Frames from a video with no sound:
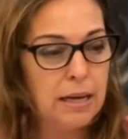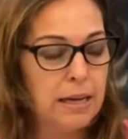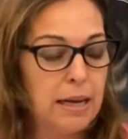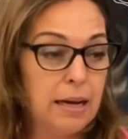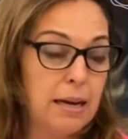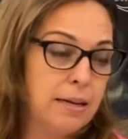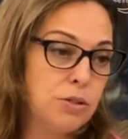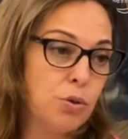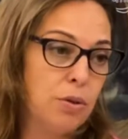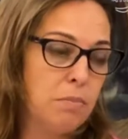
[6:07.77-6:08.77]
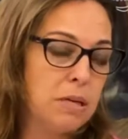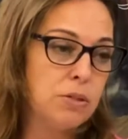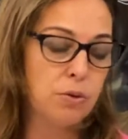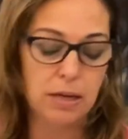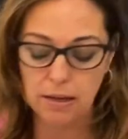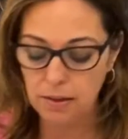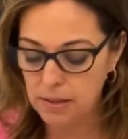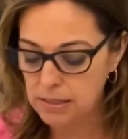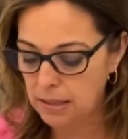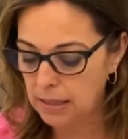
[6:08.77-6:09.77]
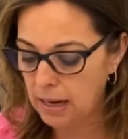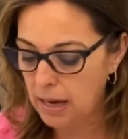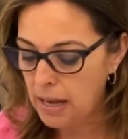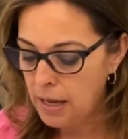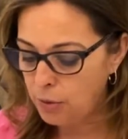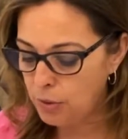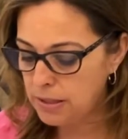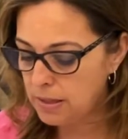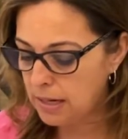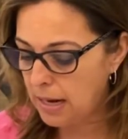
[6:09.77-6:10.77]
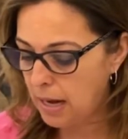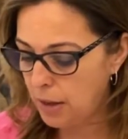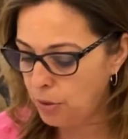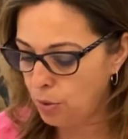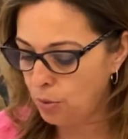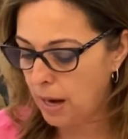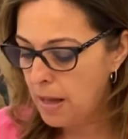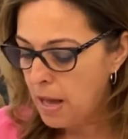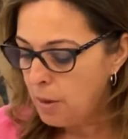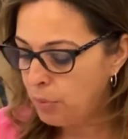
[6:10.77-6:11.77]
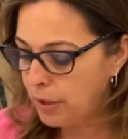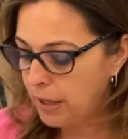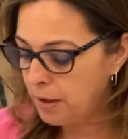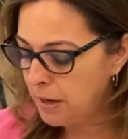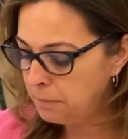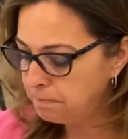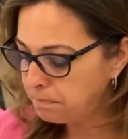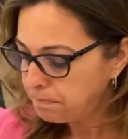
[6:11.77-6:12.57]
que en el anexo de inversiones necesita nuestra ciudad. Porque además